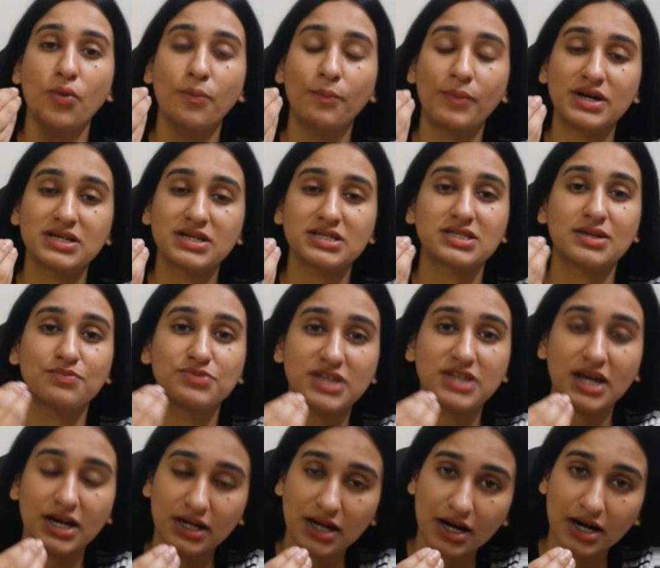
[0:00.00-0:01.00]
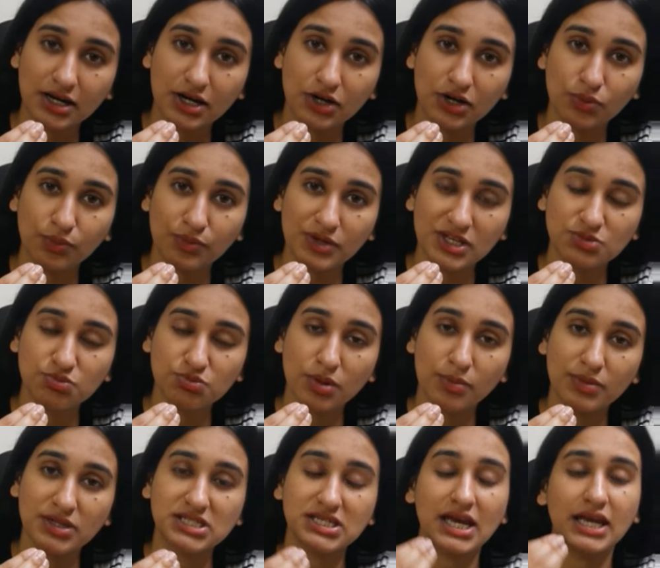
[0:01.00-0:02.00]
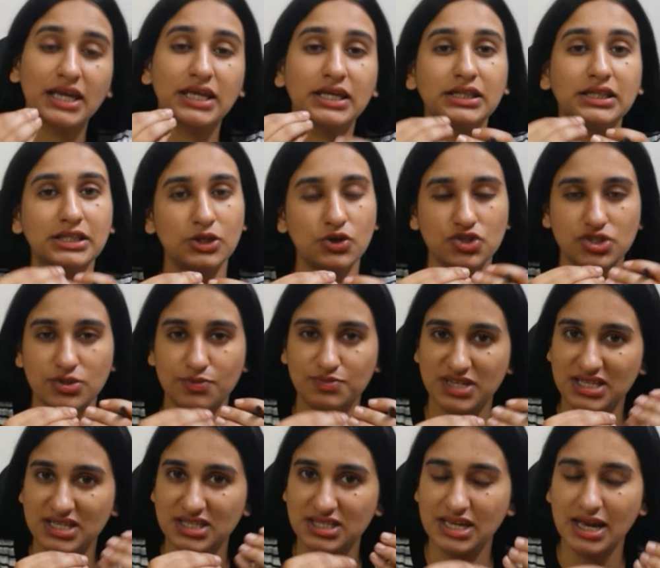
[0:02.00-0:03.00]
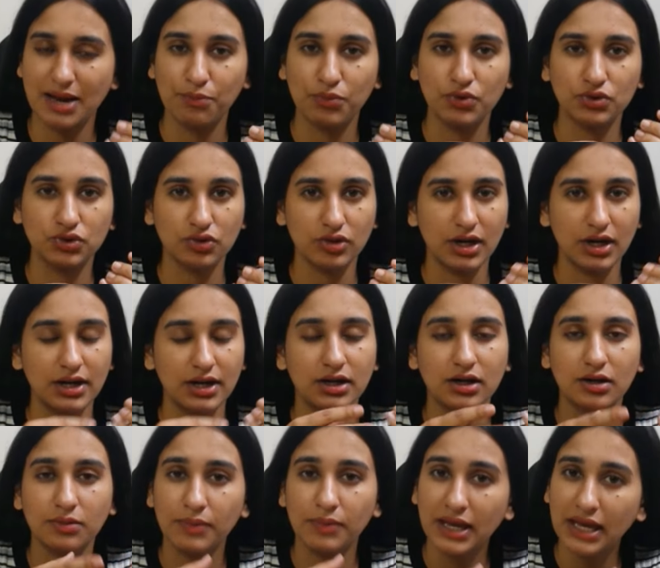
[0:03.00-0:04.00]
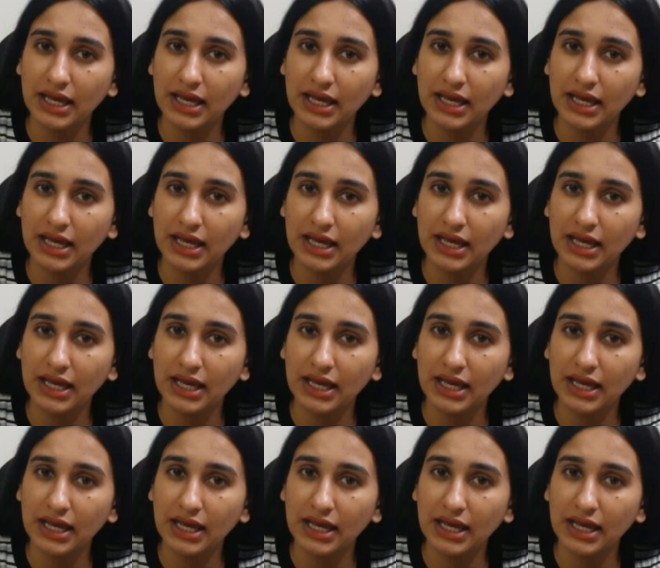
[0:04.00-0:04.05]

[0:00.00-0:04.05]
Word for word: पर सब्जेक्ट हंड्रेड रुपीज में मिल जाएगी तीनों सब्जेक्ट्स की आपको थ्री हंड्रेड में